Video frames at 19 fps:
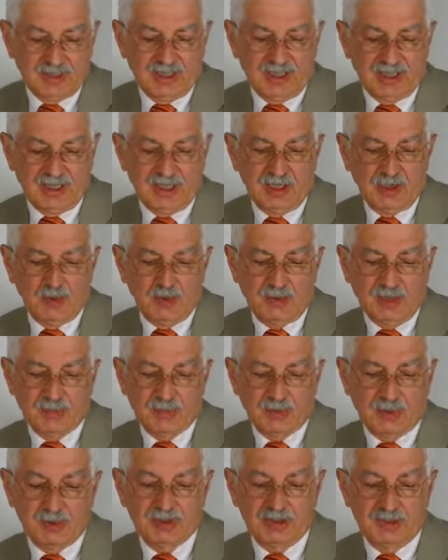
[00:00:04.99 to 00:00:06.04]
e alle ormai
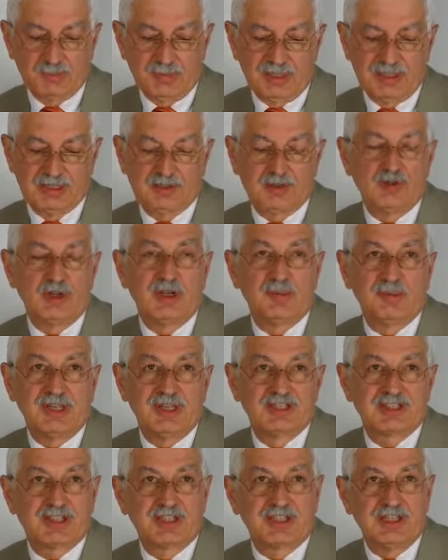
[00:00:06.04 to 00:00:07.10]
prossime elezioni
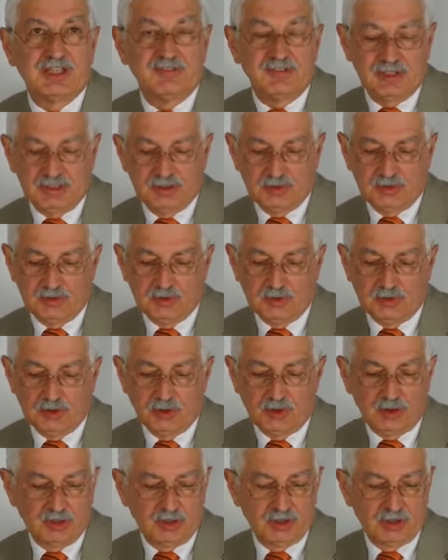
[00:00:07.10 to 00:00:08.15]
amministrative di
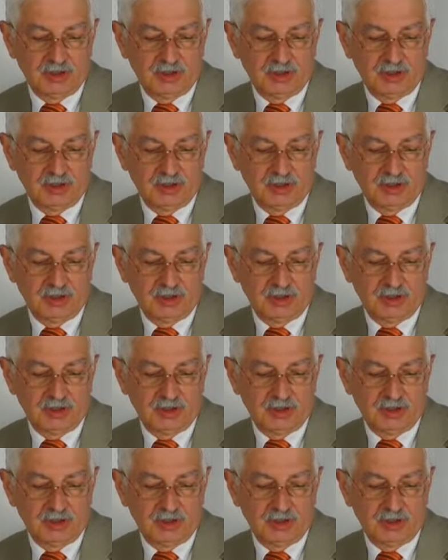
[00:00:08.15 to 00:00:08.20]
giugno